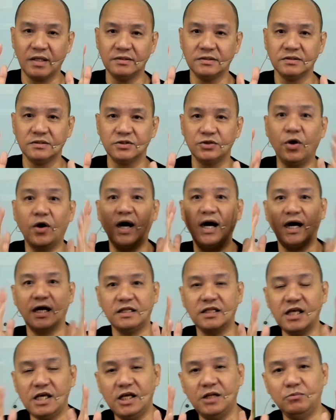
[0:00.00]
So,
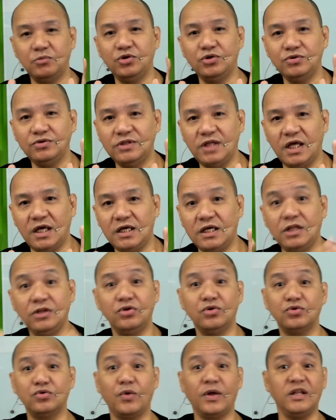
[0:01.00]
hahatiin mo yung day
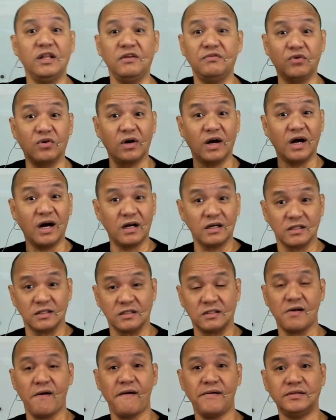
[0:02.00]
into 24
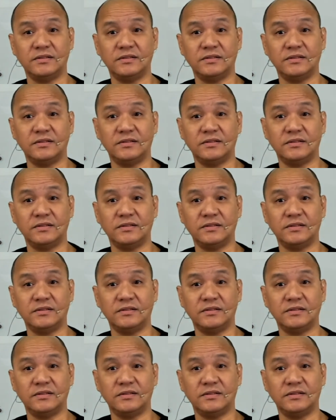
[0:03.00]
hours.